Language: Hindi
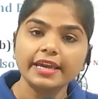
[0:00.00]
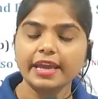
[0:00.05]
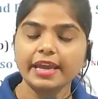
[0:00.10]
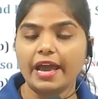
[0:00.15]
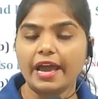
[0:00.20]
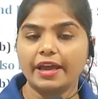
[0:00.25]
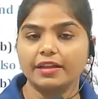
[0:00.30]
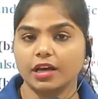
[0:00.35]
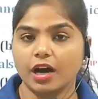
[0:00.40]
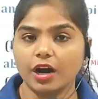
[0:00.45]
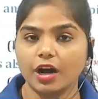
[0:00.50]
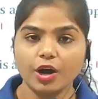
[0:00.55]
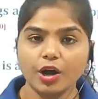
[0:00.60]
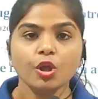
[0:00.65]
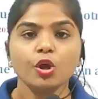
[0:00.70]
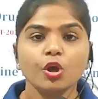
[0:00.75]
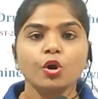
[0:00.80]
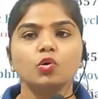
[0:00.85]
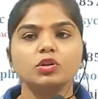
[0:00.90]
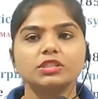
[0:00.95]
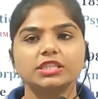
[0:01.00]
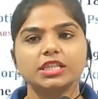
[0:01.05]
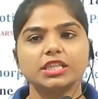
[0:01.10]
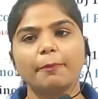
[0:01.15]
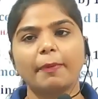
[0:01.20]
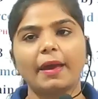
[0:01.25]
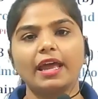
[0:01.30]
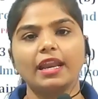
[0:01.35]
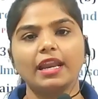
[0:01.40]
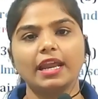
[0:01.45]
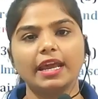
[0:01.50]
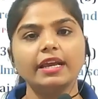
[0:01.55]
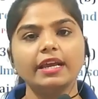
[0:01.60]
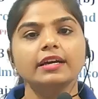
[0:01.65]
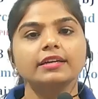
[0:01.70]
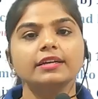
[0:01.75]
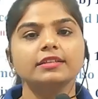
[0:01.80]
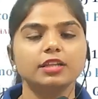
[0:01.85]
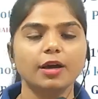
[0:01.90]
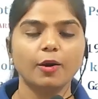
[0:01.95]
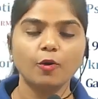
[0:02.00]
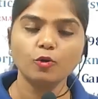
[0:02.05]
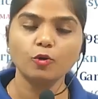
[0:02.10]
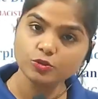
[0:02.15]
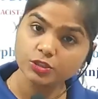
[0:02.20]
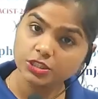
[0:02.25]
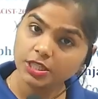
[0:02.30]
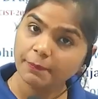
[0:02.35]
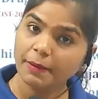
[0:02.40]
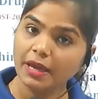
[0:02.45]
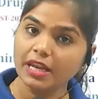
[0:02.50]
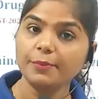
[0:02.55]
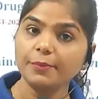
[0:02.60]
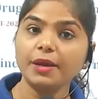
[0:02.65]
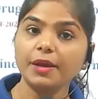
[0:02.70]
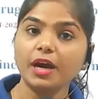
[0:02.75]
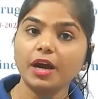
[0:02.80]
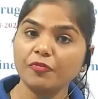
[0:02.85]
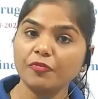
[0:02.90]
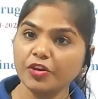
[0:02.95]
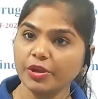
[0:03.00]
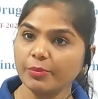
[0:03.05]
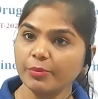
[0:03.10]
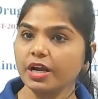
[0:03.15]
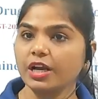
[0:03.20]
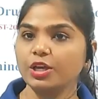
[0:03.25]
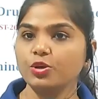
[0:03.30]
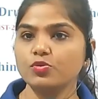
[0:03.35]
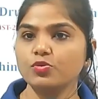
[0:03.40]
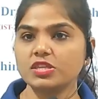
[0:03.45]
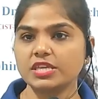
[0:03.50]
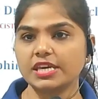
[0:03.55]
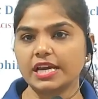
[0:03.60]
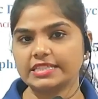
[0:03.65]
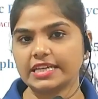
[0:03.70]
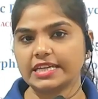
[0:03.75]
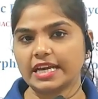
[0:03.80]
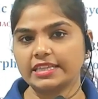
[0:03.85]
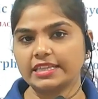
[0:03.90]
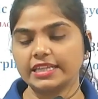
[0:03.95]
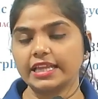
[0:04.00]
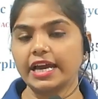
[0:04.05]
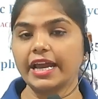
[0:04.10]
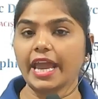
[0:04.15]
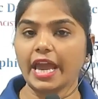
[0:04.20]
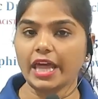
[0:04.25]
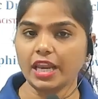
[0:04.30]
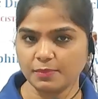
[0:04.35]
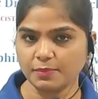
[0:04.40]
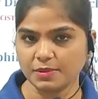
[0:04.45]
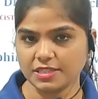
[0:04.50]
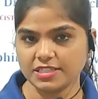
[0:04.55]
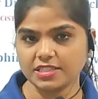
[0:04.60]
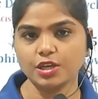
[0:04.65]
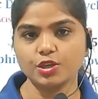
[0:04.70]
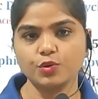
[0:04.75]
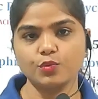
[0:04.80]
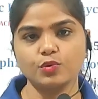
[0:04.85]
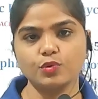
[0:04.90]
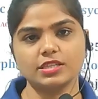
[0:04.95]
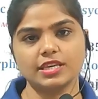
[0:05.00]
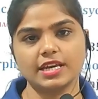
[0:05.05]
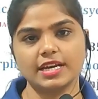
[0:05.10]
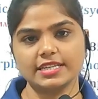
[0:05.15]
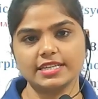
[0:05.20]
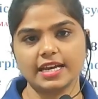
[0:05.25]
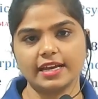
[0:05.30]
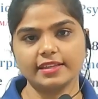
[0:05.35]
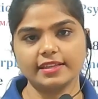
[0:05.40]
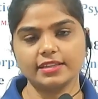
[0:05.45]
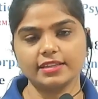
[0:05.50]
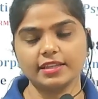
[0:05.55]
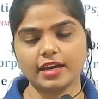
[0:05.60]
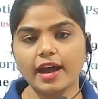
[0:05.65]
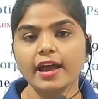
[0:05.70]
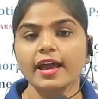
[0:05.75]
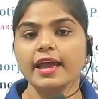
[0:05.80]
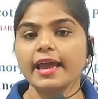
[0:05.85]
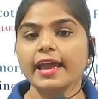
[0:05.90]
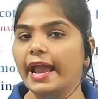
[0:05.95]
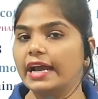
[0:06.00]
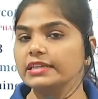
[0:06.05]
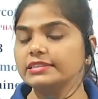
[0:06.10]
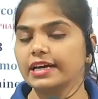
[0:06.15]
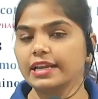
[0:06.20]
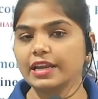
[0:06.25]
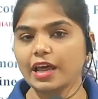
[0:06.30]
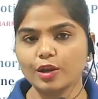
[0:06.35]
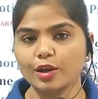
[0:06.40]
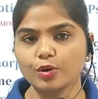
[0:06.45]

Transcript: नहीं आया था उससे पहले उससे पहले भी अफीम का यूज़ किया जाता था कैनाबिस का यूज़ किया जाता था एज अ